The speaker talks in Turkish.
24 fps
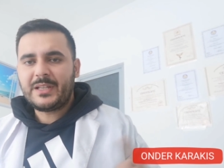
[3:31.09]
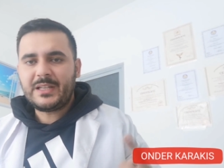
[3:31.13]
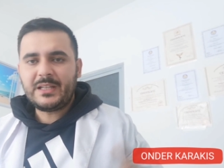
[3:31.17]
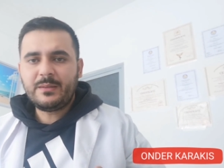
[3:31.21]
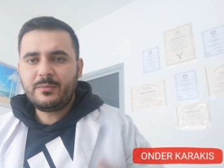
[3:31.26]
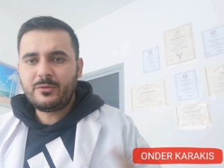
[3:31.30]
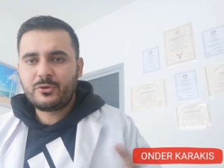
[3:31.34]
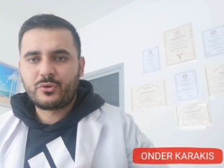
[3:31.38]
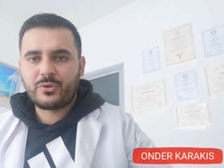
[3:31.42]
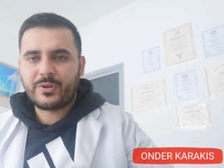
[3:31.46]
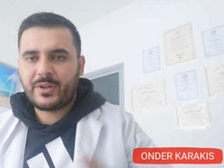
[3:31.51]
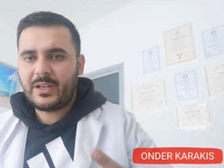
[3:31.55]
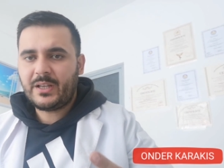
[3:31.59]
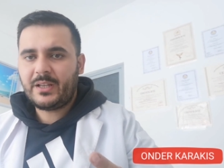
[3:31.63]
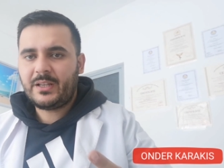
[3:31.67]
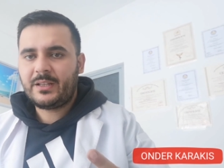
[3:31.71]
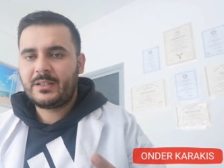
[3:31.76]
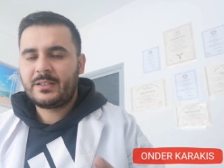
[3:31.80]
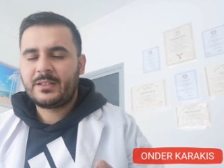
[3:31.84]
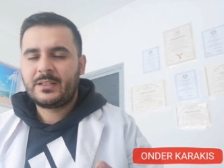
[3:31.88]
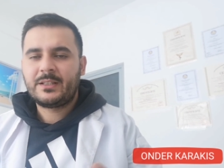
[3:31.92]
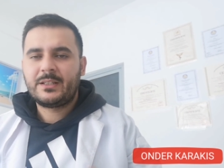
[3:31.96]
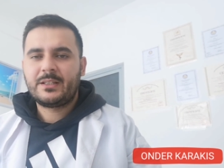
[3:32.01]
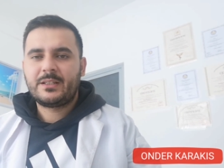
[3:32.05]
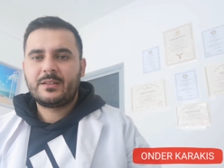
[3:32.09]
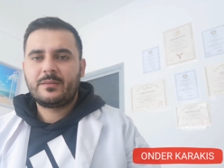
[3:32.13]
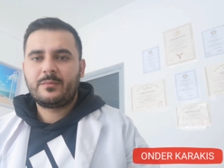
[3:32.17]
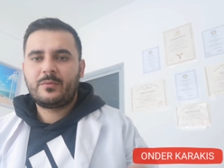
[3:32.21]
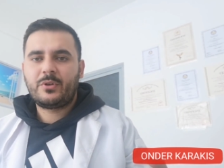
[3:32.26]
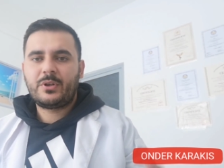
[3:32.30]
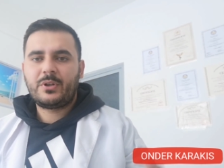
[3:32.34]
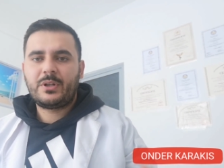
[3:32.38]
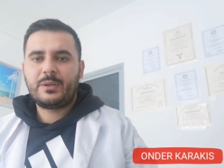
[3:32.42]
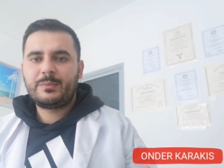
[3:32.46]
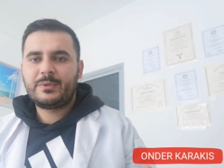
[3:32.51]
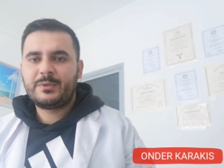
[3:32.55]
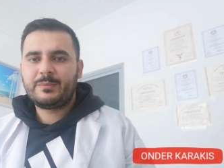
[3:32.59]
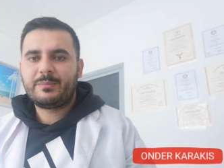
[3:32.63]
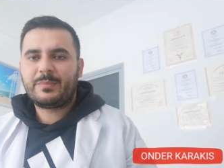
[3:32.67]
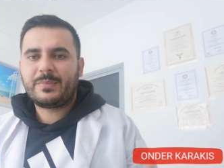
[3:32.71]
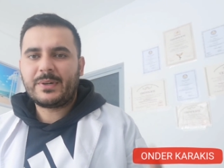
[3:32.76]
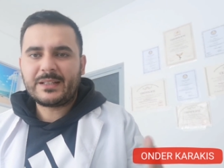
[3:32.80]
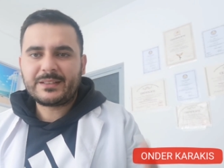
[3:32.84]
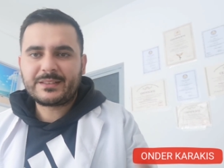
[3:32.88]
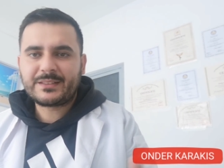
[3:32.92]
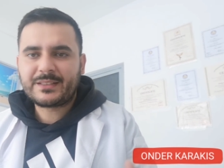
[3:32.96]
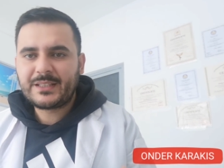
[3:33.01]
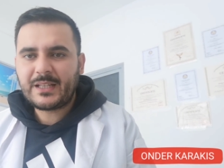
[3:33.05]
Belli bir süre böyle bir
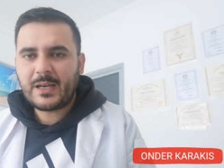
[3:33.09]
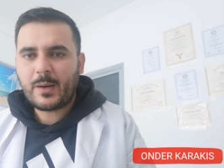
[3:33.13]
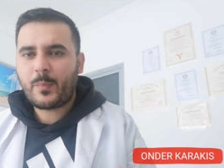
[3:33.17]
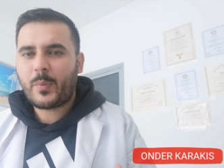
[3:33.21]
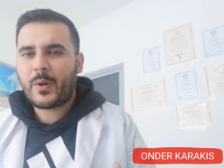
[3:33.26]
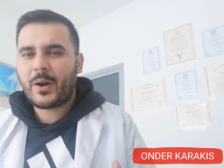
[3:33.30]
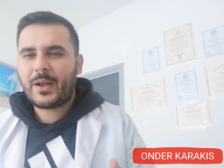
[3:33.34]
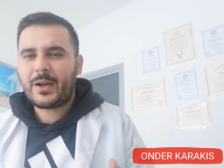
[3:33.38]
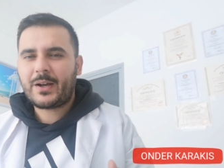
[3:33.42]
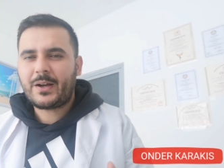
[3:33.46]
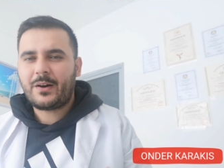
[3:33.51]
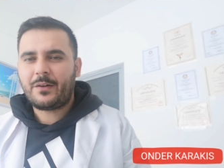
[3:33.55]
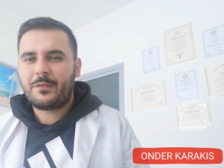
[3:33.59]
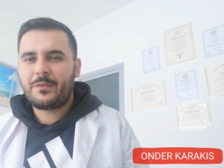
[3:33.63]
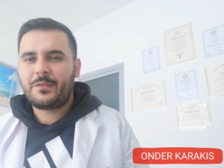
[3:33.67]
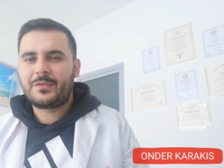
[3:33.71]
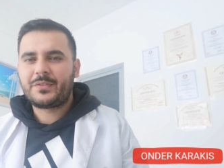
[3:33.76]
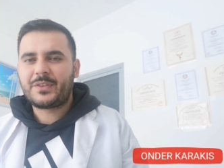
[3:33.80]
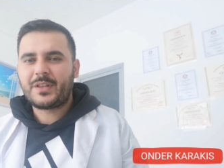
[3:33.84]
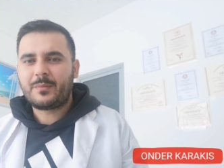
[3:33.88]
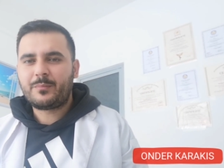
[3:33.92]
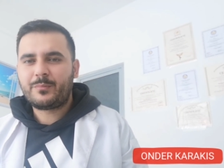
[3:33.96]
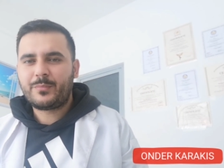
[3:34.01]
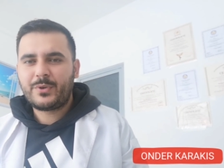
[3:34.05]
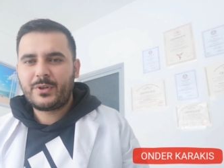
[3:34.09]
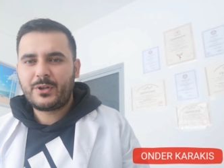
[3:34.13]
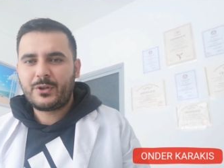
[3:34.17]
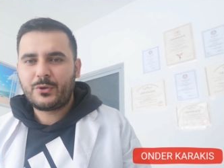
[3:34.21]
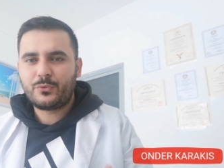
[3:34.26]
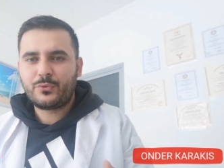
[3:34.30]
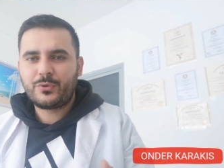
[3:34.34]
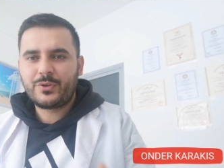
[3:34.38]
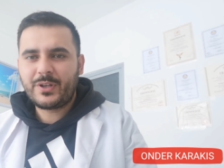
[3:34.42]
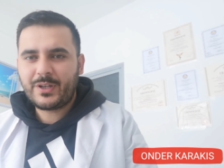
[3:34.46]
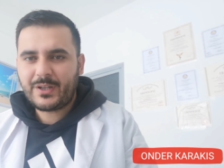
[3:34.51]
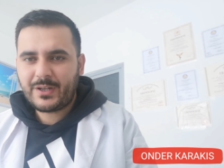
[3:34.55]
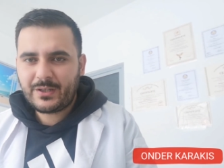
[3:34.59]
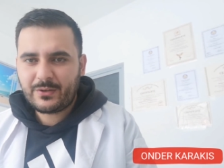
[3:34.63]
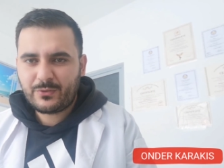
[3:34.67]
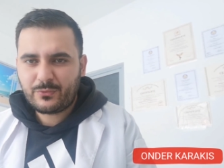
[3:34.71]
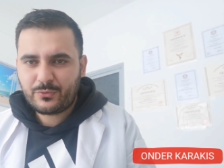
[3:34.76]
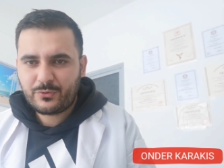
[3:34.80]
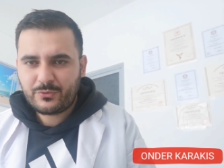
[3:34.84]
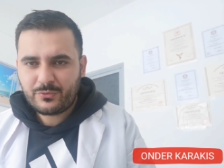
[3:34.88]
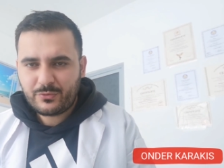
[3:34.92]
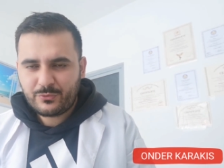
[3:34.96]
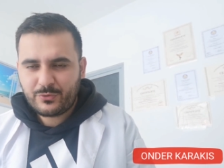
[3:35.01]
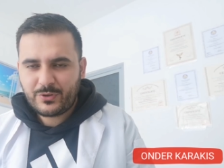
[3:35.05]
baskı yaparak hafiften böyle uyar,
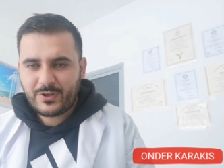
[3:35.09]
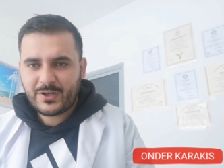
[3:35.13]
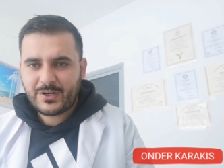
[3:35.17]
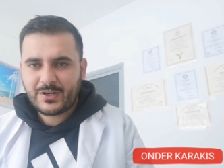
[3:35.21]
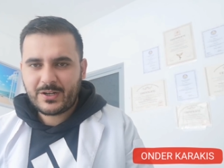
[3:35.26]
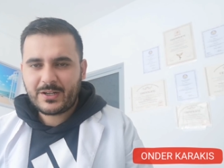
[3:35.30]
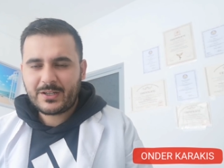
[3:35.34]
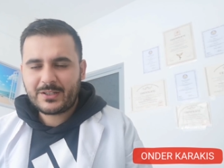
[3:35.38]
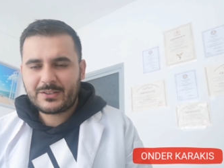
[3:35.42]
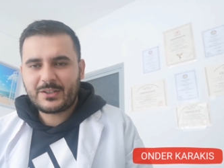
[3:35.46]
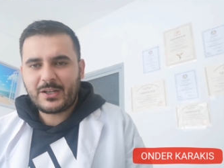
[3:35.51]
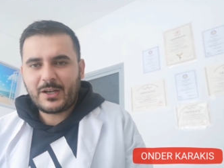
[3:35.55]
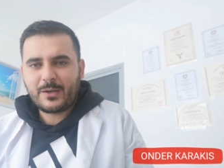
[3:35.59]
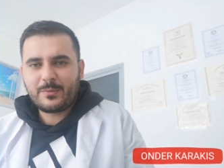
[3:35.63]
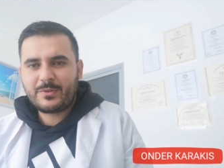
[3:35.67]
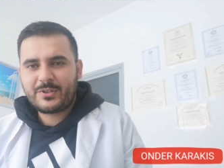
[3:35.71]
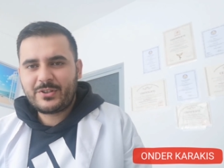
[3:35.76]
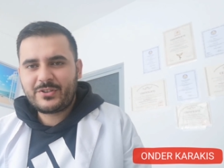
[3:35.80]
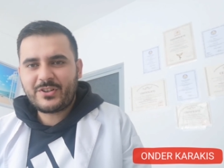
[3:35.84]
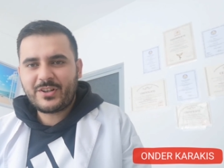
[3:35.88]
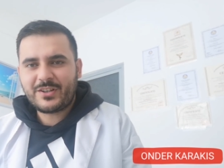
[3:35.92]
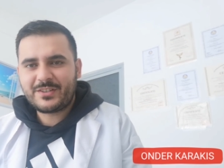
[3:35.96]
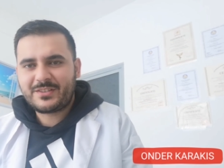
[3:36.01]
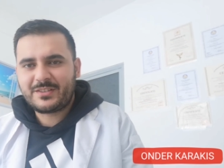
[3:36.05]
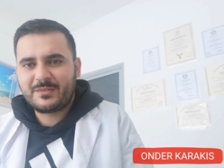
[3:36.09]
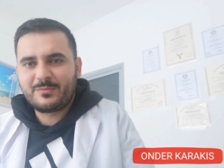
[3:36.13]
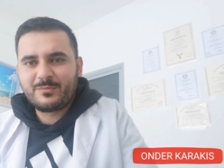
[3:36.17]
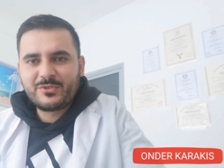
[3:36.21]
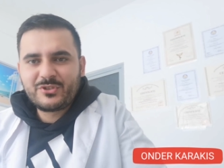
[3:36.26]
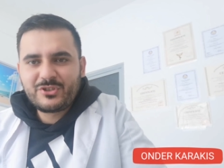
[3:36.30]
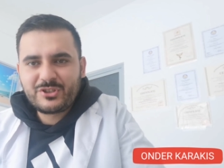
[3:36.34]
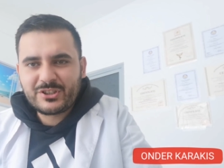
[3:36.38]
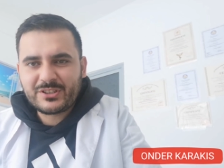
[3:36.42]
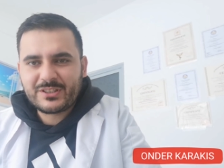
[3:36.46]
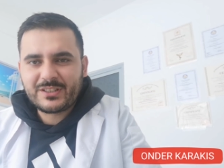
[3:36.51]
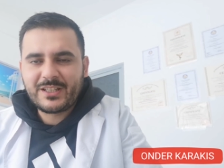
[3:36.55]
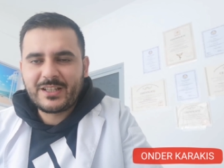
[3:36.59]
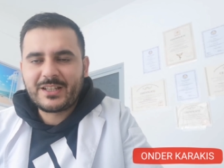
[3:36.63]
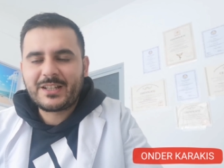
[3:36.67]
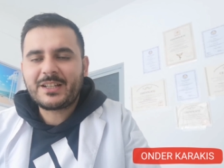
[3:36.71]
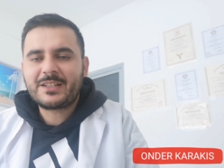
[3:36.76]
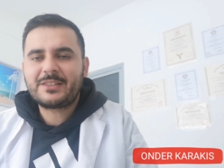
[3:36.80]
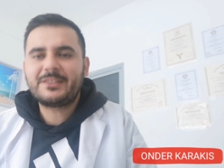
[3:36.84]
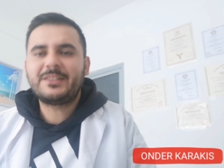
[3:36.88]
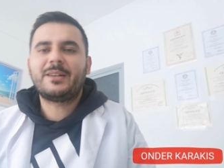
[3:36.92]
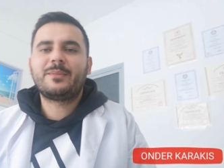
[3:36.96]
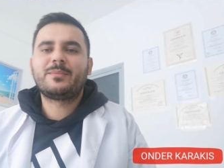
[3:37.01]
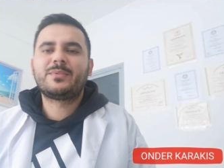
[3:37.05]
uyararak tabiri caizse
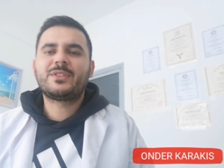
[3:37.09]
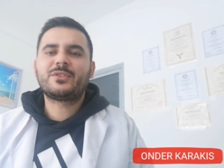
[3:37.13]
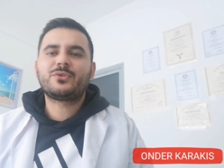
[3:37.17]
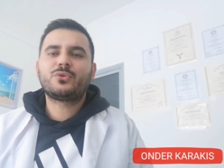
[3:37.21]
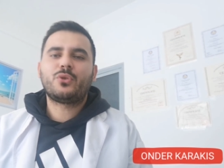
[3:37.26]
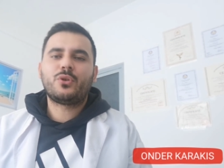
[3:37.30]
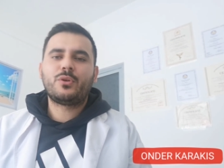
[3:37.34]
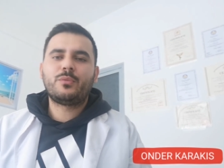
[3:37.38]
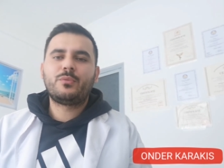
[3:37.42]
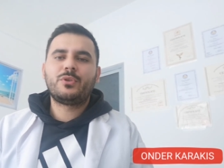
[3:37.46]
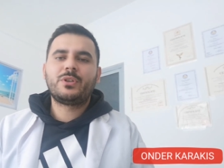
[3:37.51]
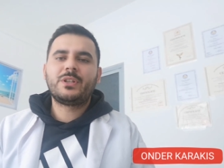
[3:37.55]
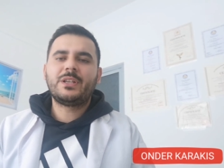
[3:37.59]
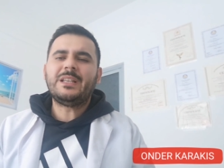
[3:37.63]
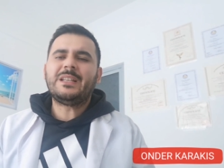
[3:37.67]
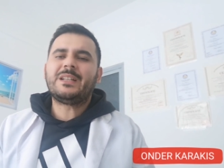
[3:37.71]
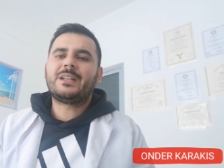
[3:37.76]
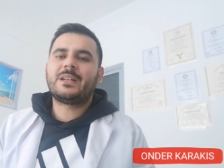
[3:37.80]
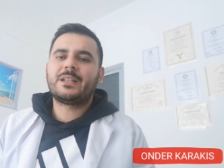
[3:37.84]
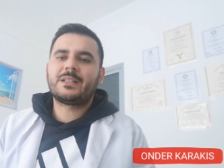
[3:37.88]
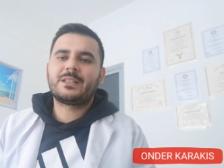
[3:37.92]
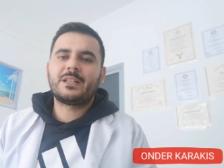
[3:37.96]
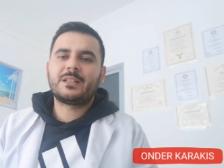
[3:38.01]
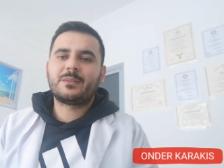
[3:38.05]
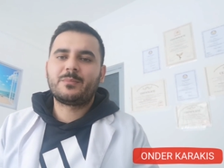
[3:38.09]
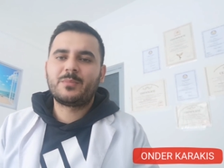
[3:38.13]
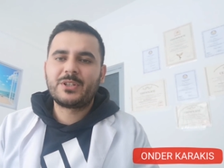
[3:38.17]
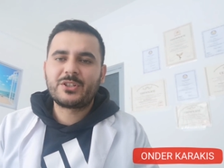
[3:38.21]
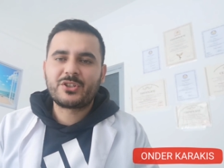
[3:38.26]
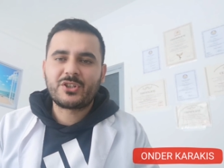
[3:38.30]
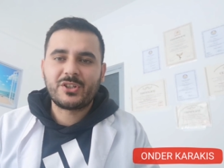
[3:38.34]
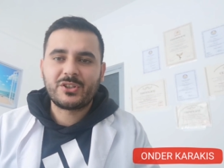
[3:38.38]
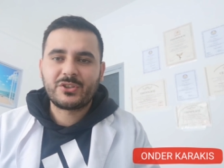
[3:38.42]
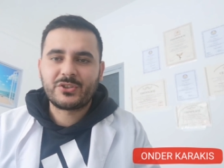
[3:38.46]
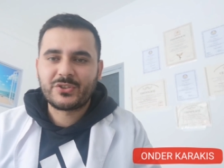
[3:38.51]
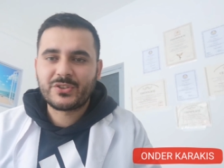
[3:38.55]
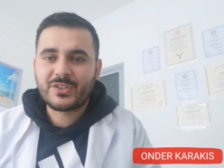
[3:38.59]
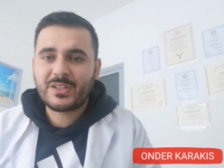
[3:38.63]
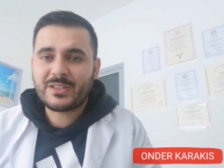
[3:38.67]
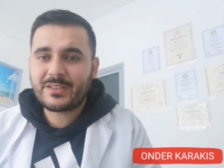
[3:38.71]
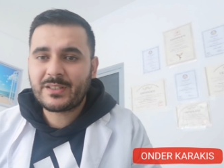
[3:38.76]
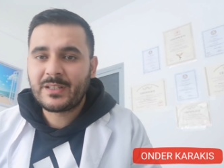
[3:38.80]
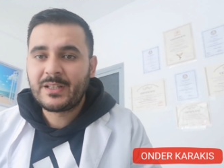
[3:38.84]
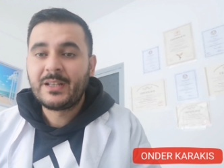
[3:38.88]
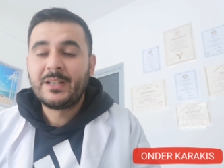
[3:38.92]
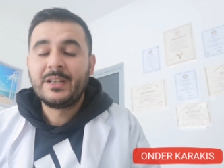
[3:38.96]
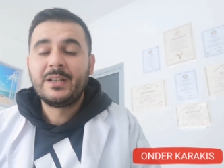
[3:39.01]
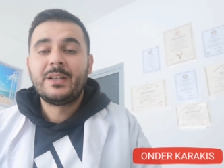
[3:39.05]
mıncıklayarak ne yapacağız? O bölgeyi rahatlatmaya
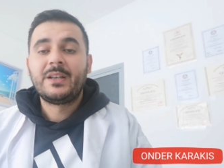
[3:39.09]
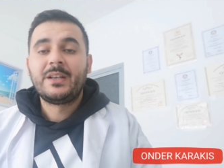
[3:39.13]
çalışacağız.